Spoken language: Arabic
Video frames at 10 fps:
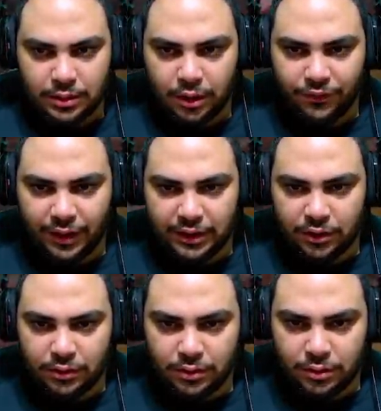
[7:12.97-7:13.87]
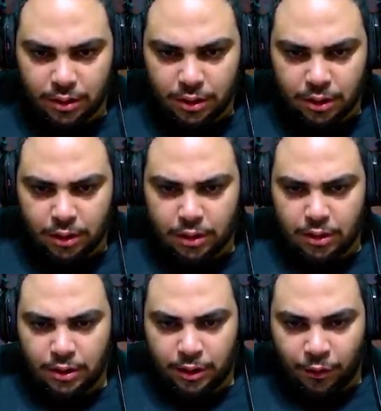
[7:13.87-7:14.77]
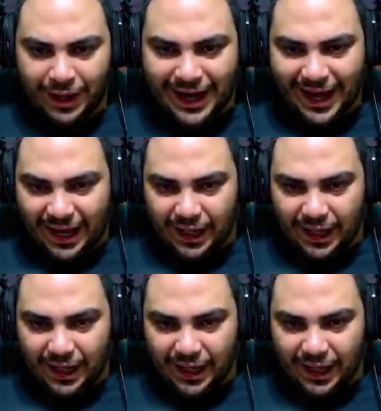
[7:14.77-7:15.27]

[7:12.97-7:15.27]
في واحد أهو ولا